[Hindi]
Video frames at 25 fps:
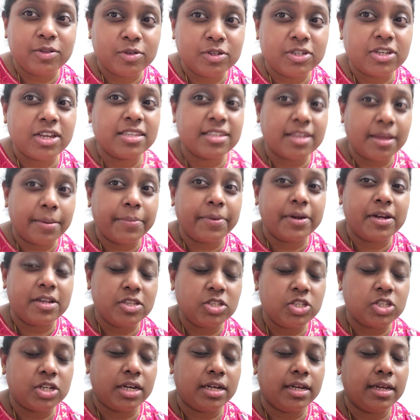दोशा सांबर
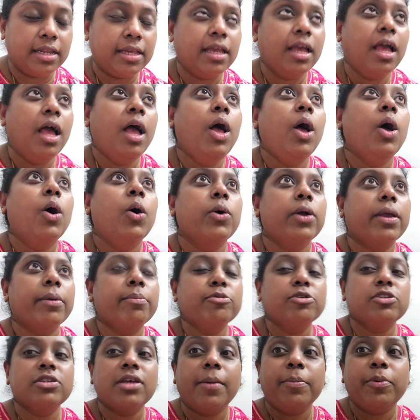एंड चटनी ओके
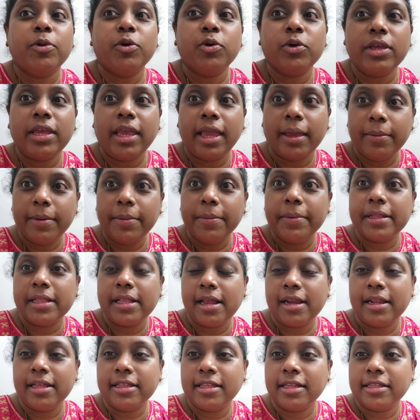मुझे आप लोग को ये भी
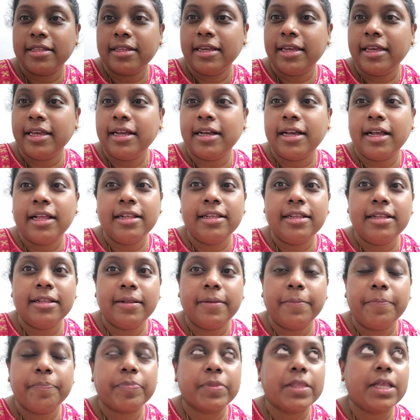बताना था कि कल
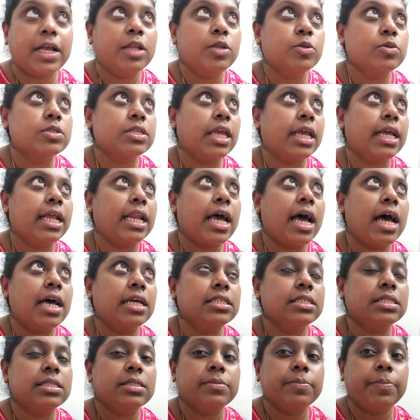कल उसकी
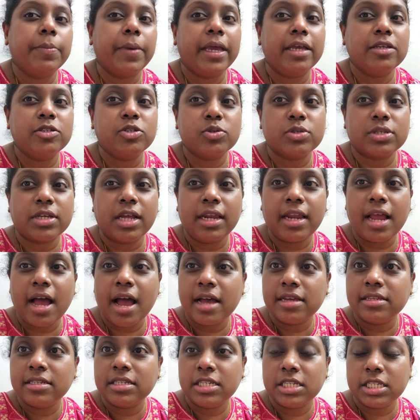क्लास में जो उसका
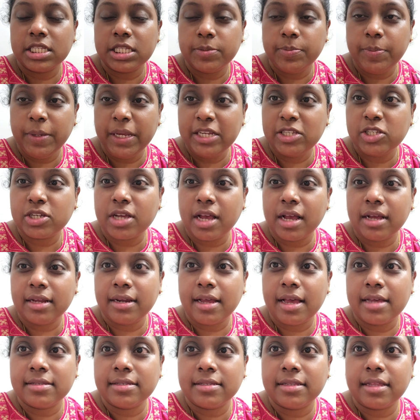लास्ट स्पीच का
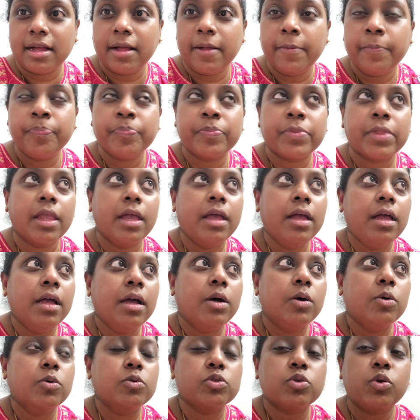क्लास था
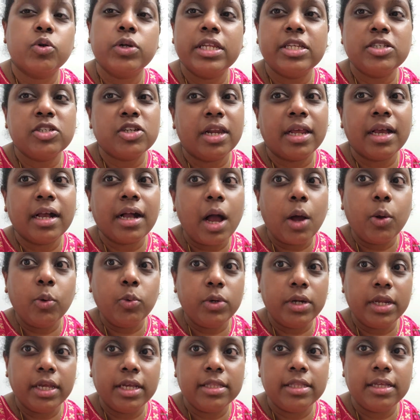उसको टीचर ने
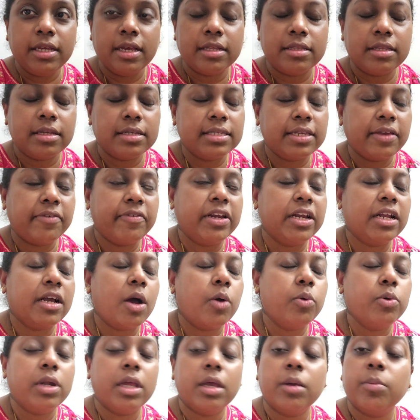काउंटिंग दिया था जेवन
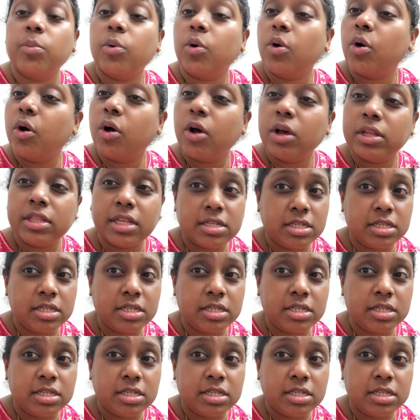काउंटिंग बहुत